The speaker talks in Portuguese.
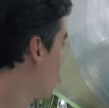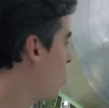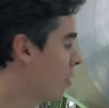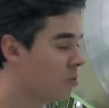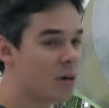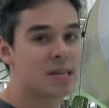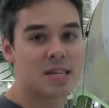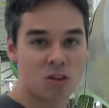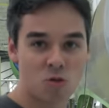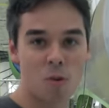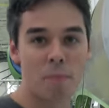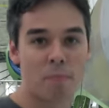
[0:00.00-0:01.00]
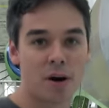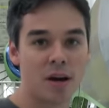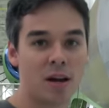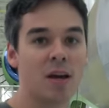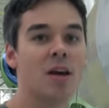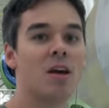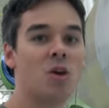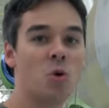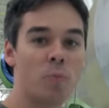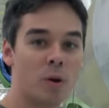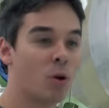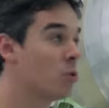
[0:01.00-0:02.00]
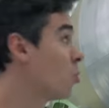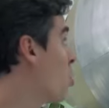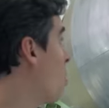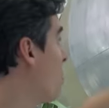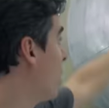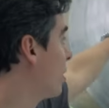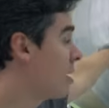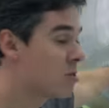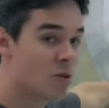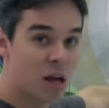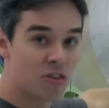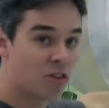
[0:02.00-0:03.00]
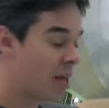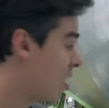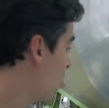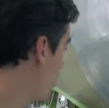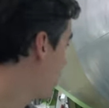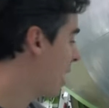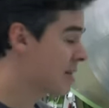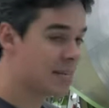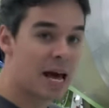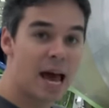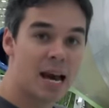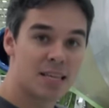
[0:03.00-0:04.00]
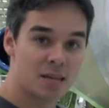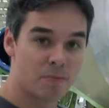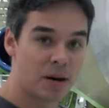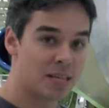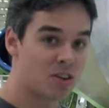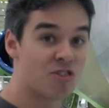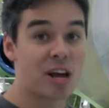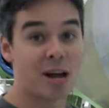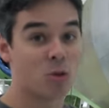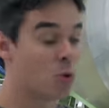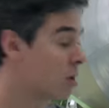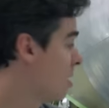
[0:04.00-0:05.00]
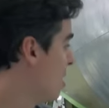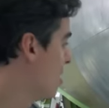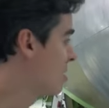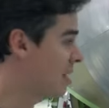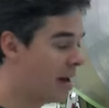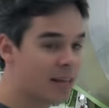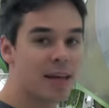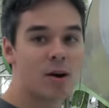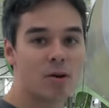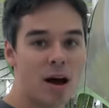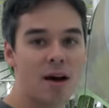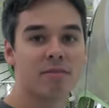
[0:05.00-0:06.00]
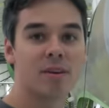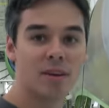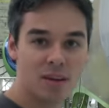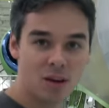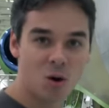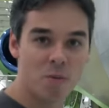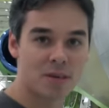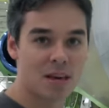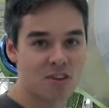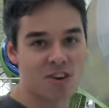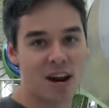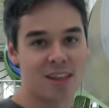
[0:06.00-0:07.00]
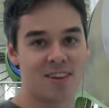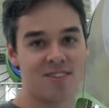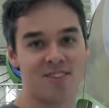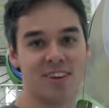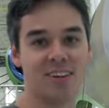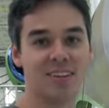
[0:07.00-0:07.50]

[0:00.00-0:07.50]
quando existe uma pane e o piloto comanda isso lá de dentro para essa hélice, para esse gerador sair da aeronave e começar a gerar energia.